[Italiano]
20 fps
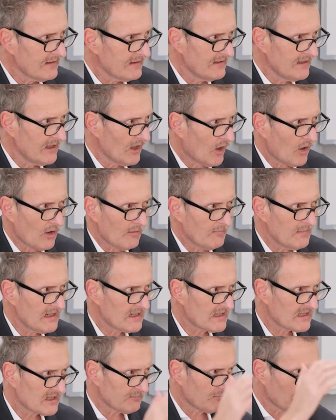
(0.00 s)
di
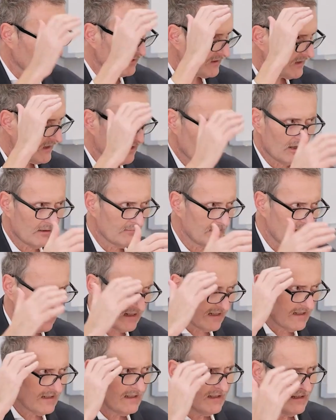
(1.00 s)
omics,
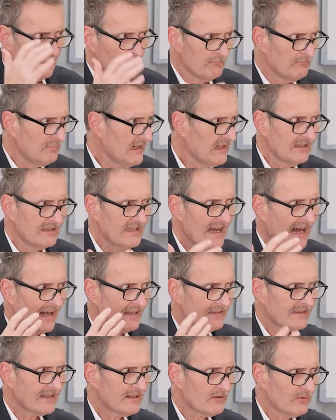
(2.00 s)
proteomiche, big
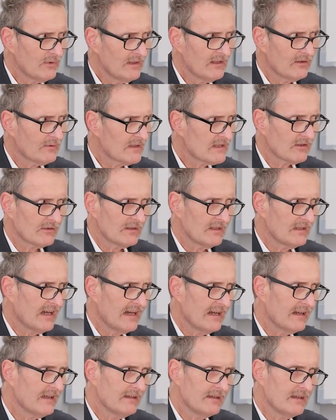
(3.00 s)
data, quindi questioni
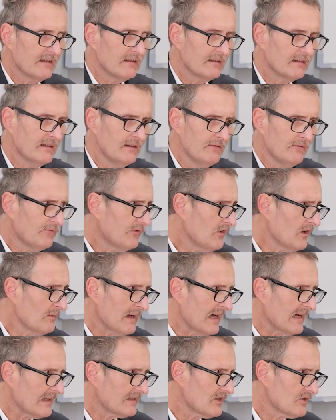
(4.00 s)
da eh,
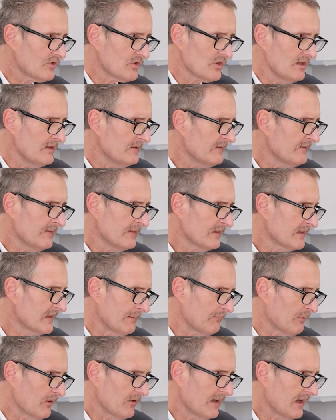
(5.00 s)
informatici
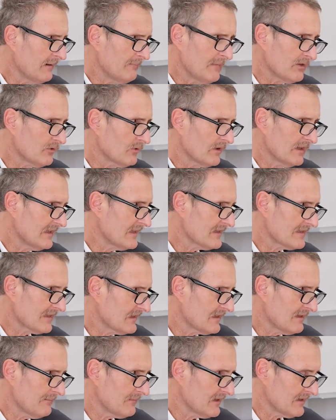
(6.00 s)
da programmatori, da
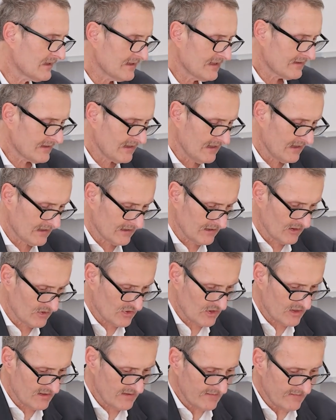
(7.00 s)
strettamente da
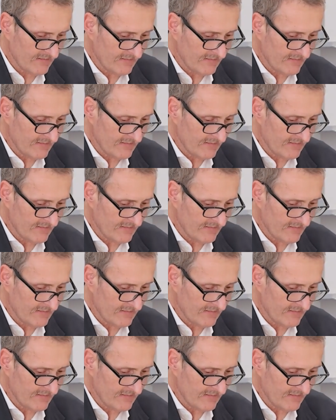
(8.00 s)
tecnici.